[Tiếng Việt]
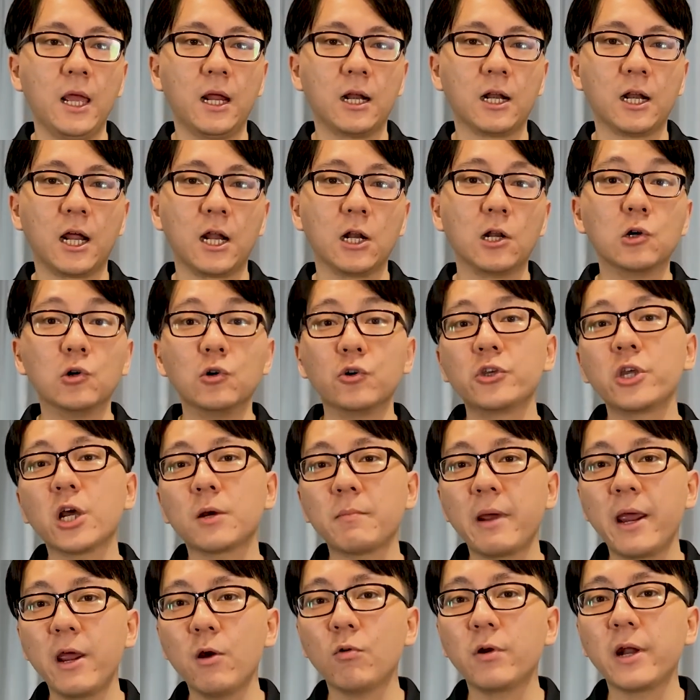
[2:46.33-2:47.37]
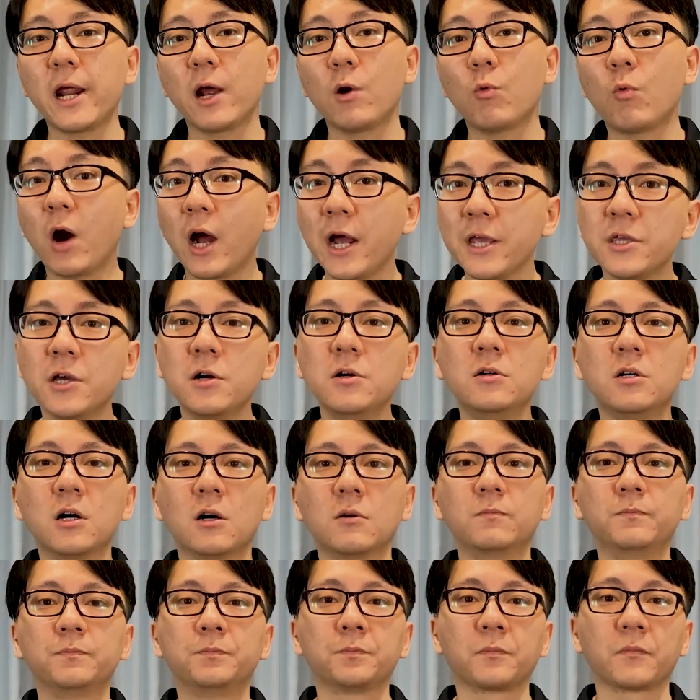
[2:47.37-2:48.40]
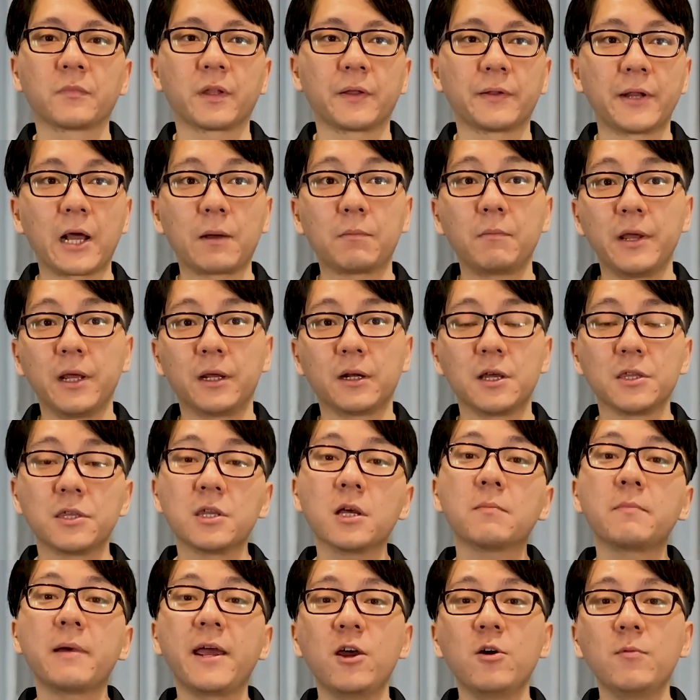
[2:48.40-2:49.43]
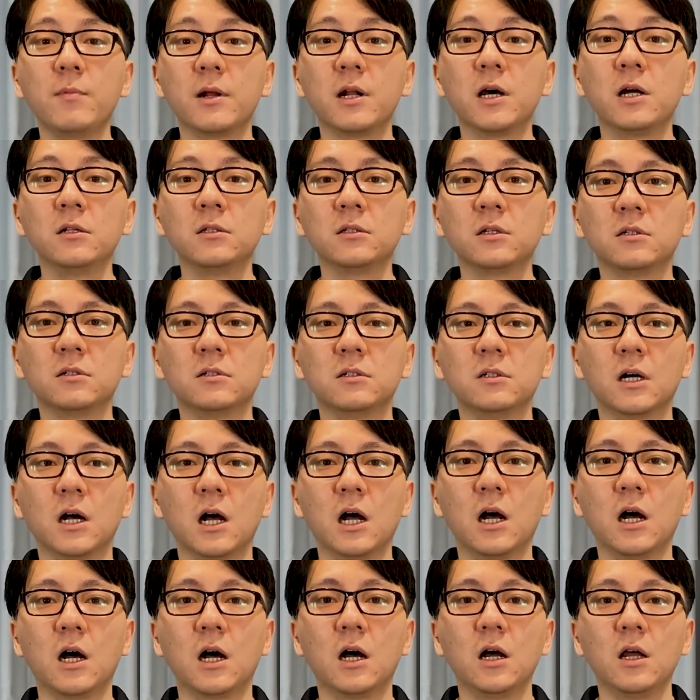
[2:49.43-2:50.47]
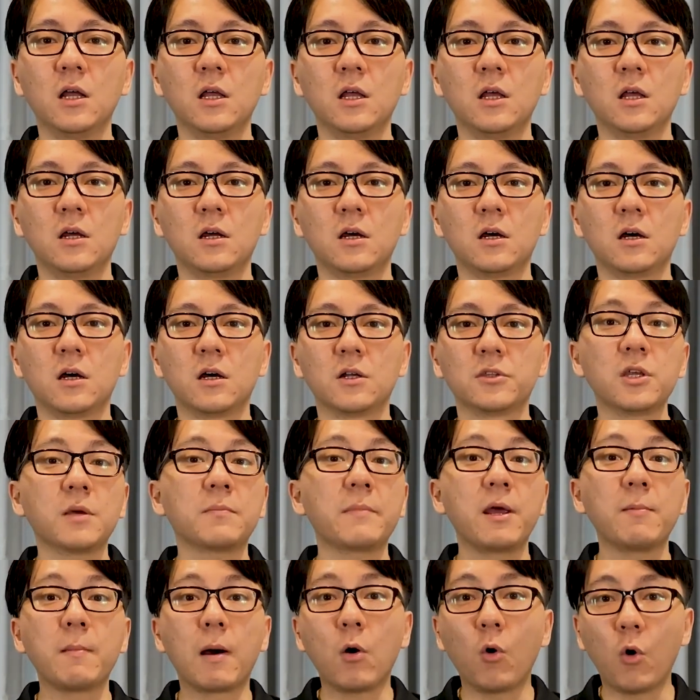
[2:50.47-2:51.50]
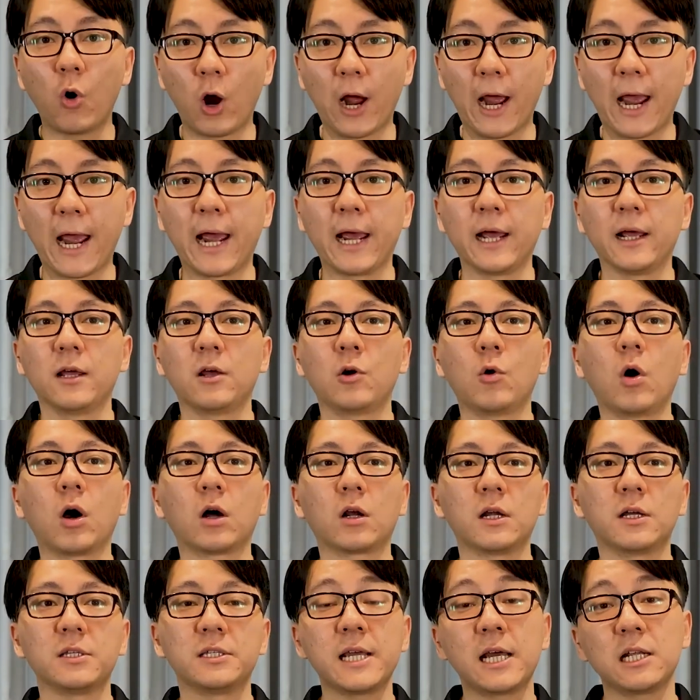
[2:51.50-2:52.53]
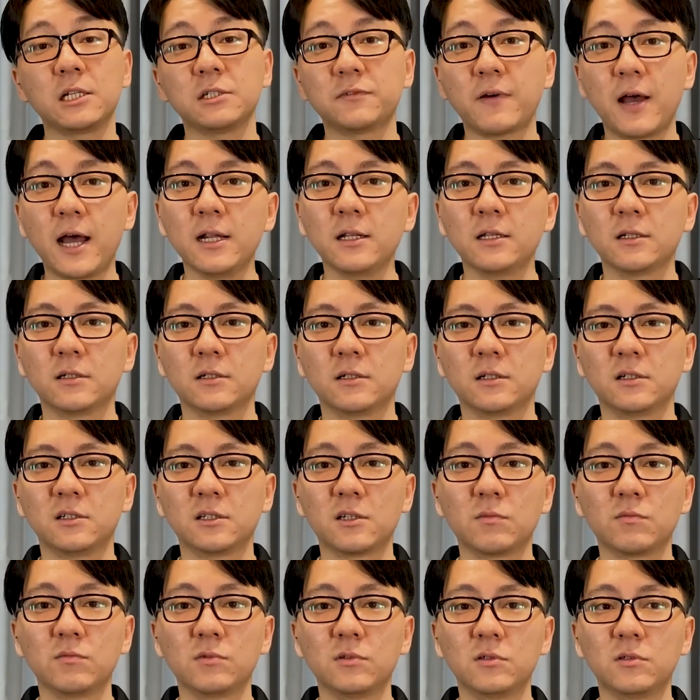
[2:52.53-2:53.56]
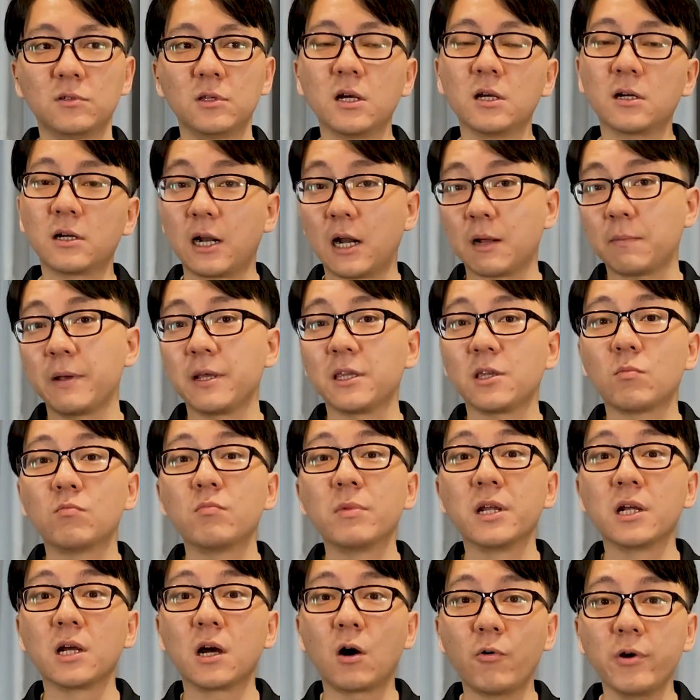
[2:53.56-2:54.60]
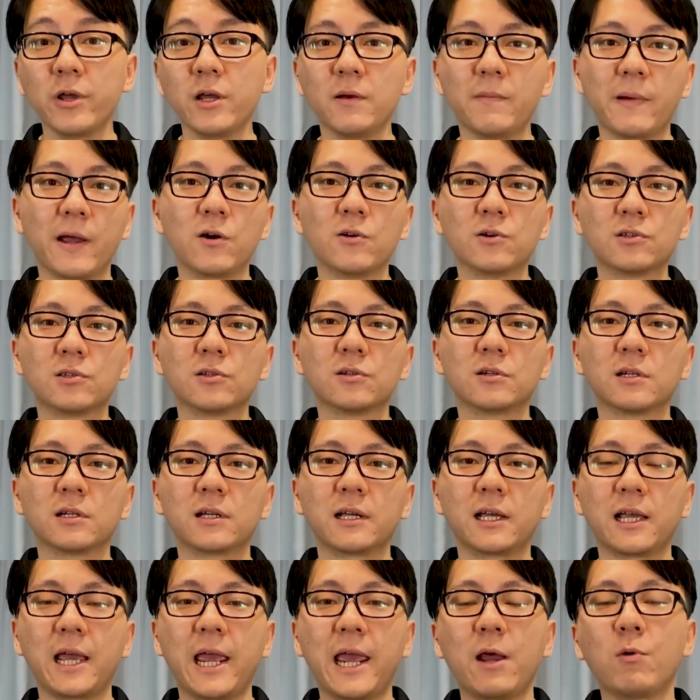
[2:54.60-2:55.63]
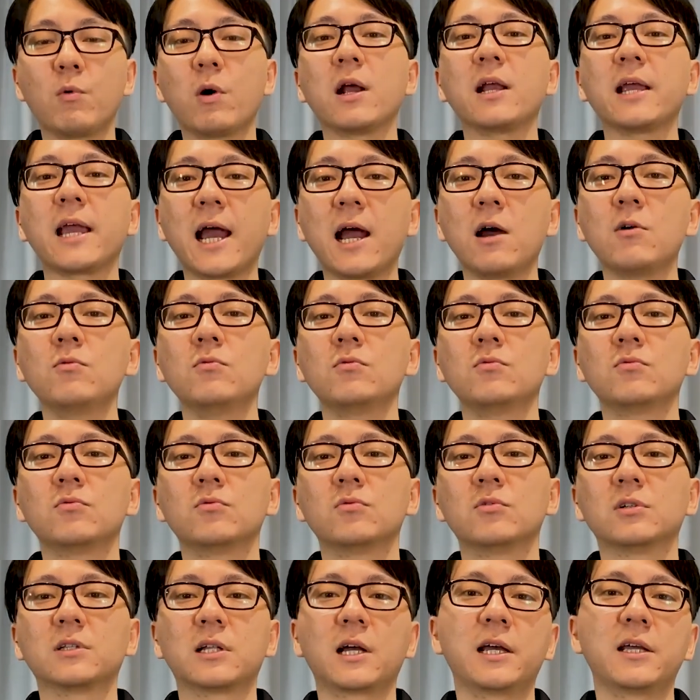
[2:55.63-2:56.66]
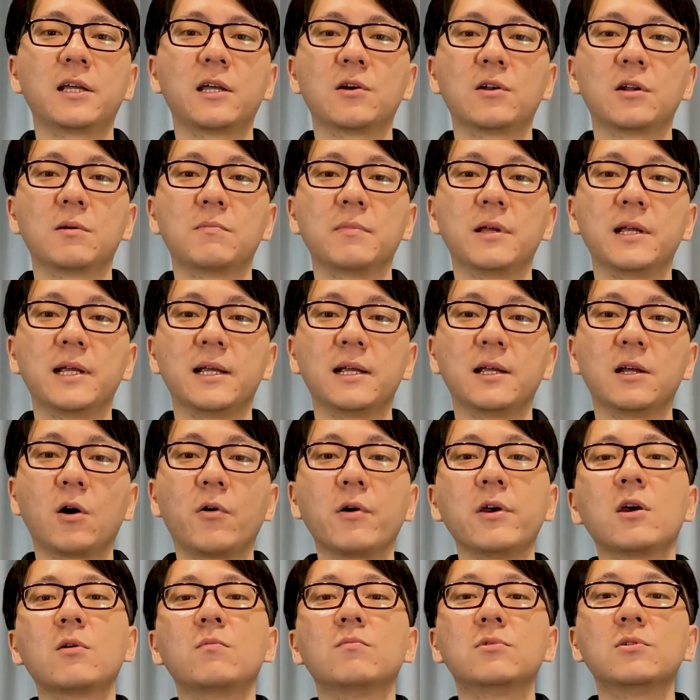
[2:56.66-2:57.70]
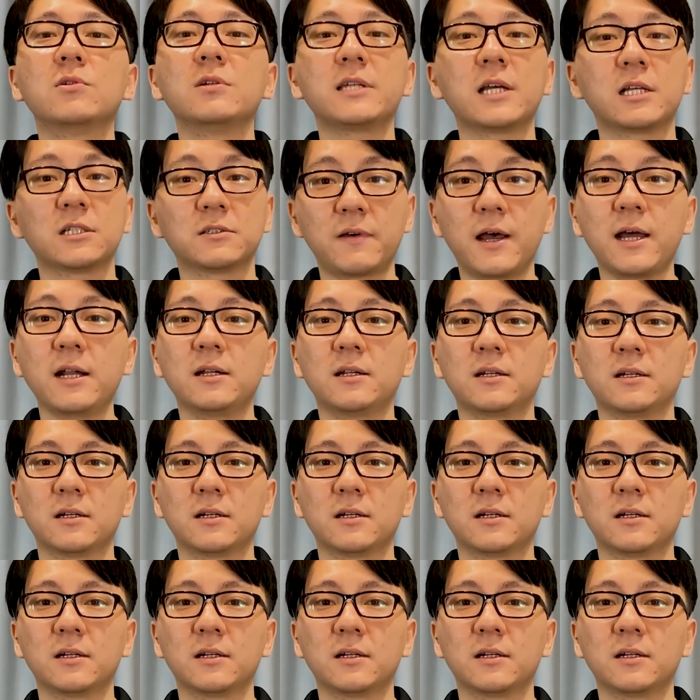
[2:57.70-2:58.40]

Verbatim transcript: là lượng chất béo có đang quá dư không đặc biệt là chất béo mà đến từ uh, uh, chất béo bão hòa hoặc là trans fat ờ, trong nhất là đặc biệt trong mì gói các bạn hồi xưa nghe quảng cáo người ta hay kêu là mì gói không chứa trans fat